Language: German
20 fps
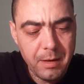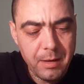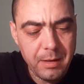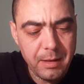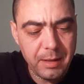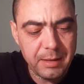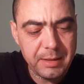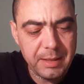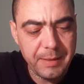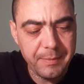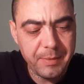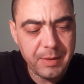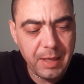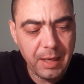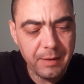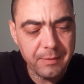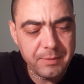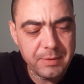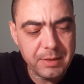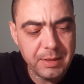Nachdem
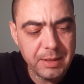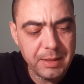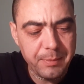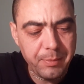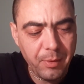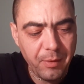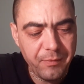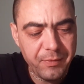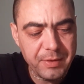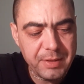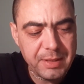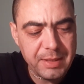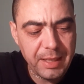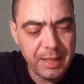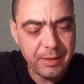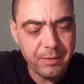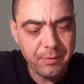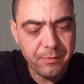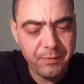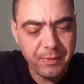Kansa die
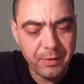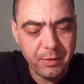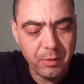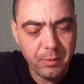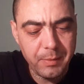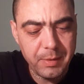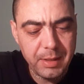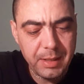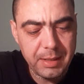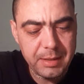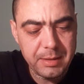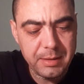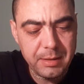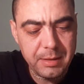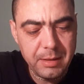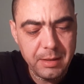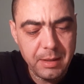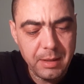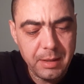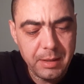Prophezeiung vernommen
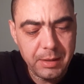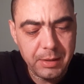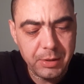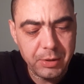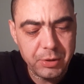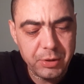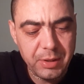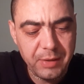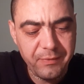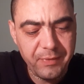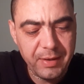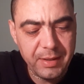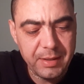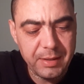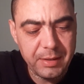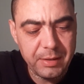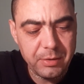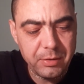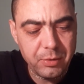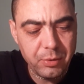hatte, Krishna werde
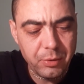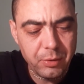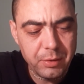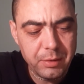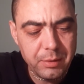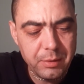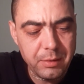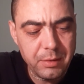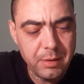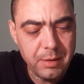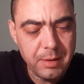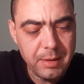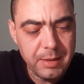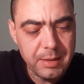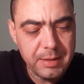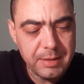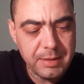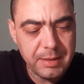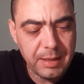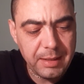ihn töten,
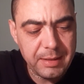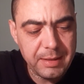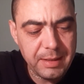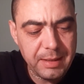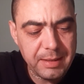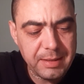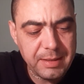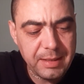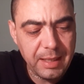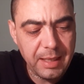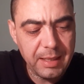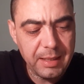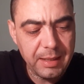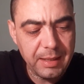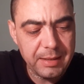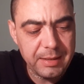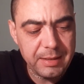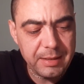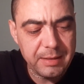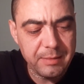sandte er
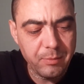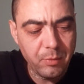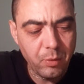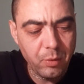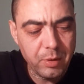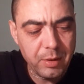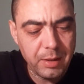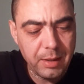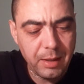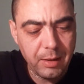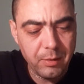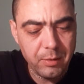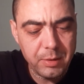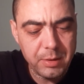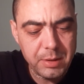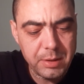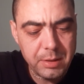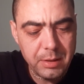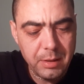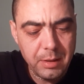zahlreiche Dämonen
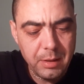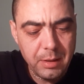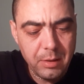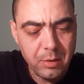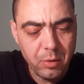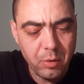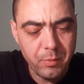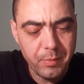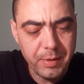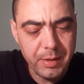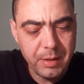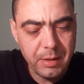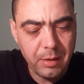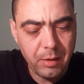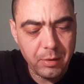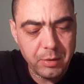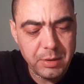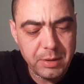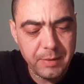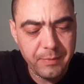aus, um ihn
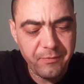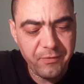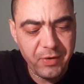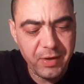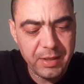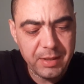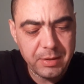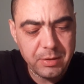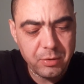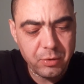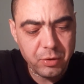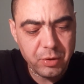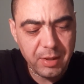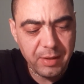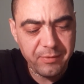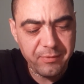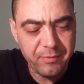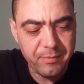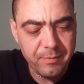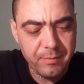aus dem Wege zu
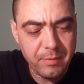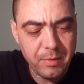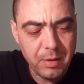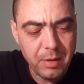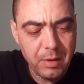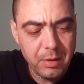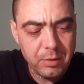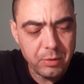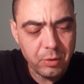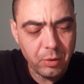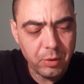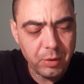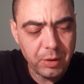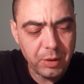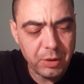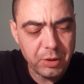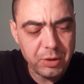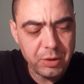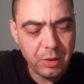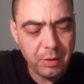schaffen. Doch
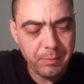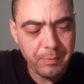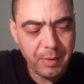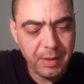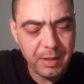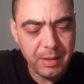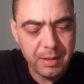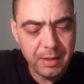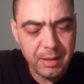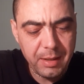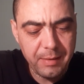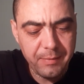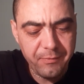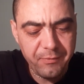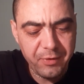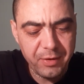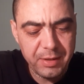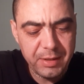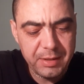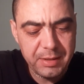Krishna und
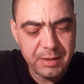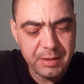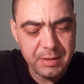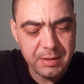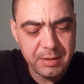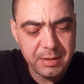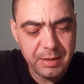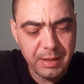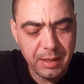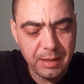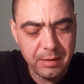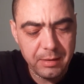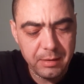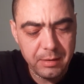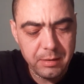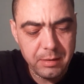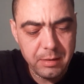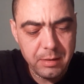Balaram vernichteten sie alle.